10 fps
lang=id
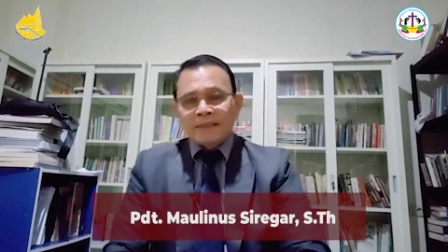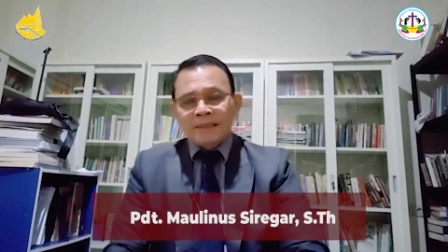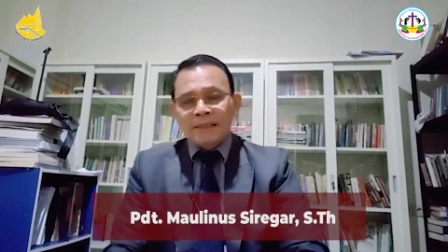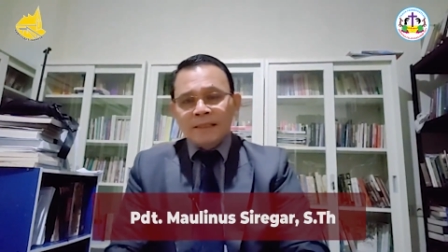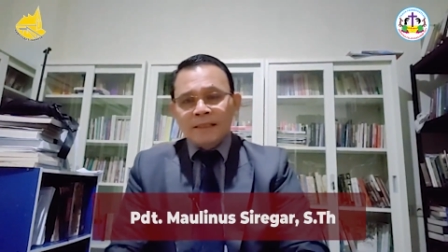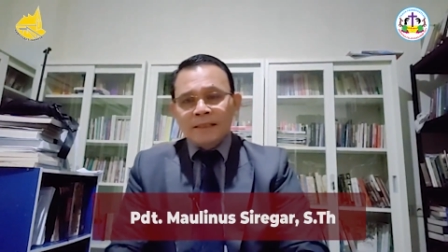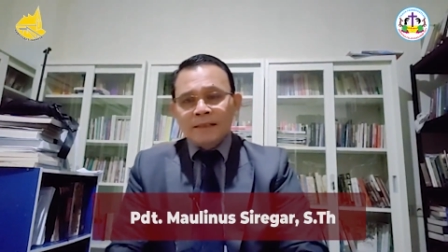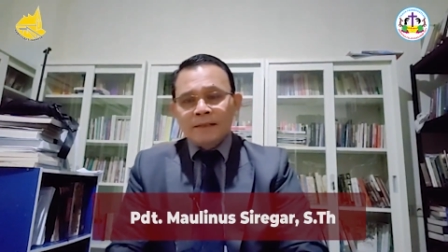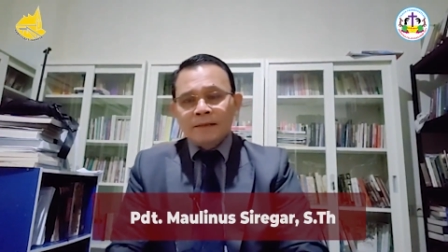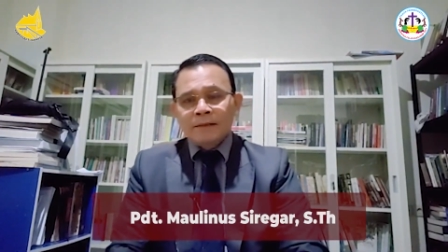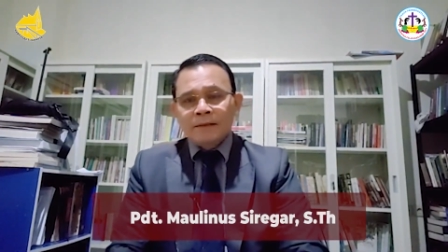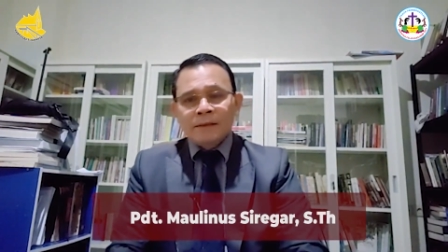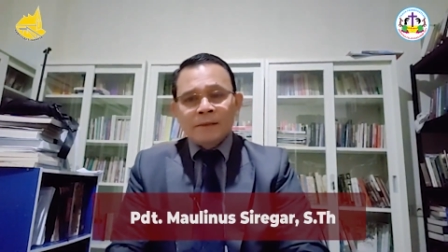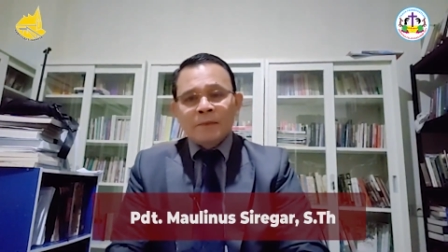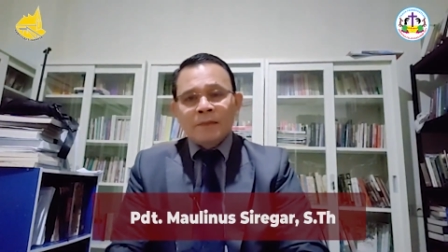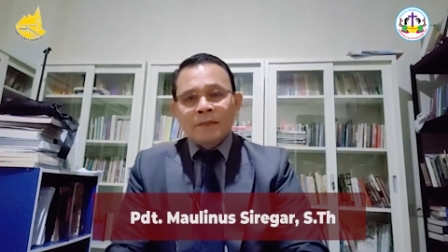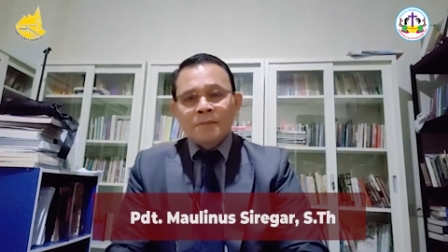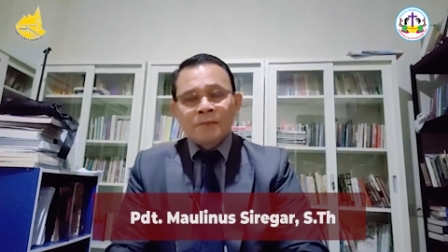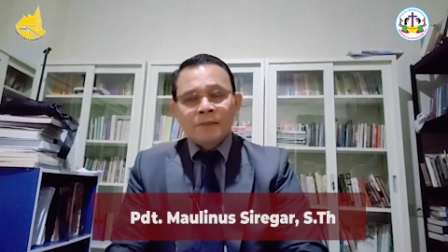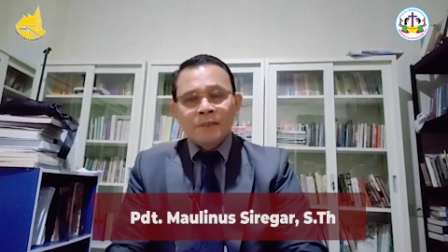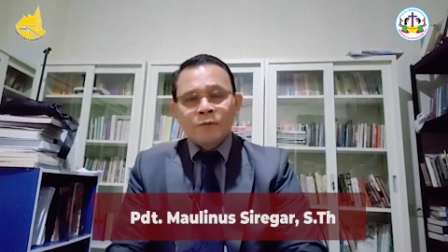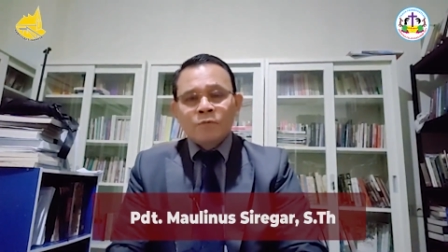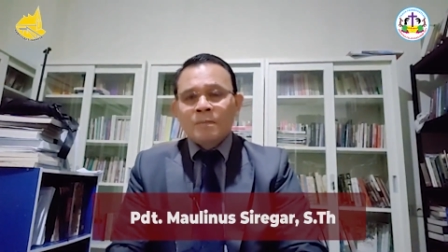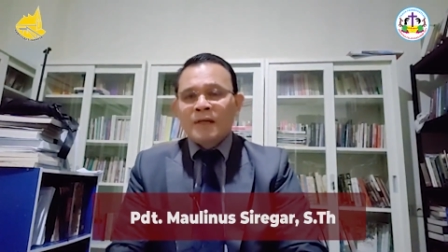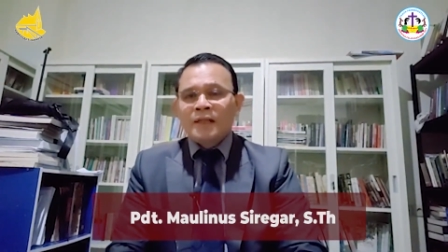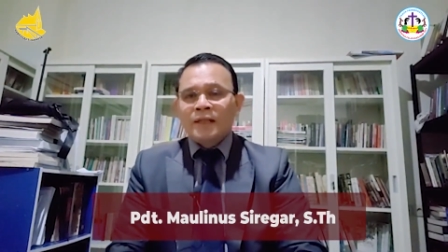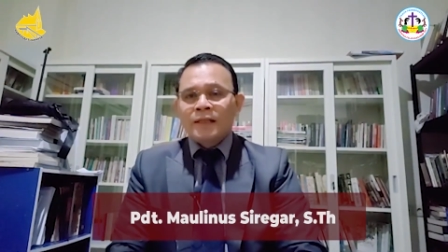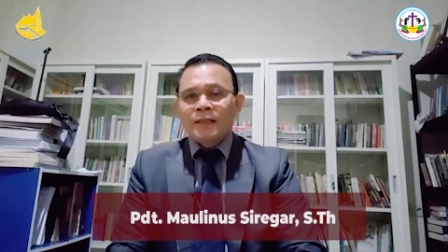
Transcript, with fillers: kini, kita melihat begitu banyak